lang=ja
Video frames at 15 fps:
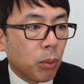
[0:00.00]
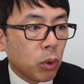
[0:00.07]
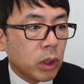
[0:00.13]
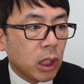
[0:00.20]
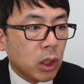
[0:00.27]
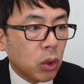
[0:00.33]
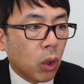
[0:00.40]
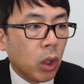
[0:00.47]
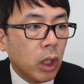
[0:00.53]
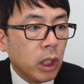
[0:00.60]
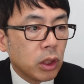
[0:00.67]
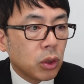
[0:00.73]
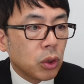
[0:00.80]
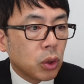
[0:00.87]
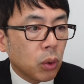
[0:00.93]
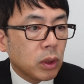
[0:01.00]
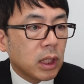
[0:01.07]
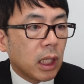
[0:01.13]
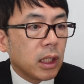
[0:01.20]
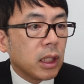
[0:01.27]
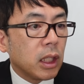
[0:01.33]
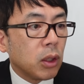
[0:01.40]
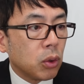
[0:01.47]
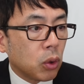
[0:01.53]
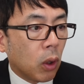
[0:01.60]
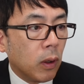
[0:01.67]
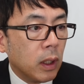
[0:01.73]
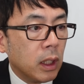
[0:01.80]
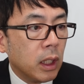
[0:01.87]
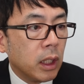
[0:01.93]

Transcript: 目的と推測されていると。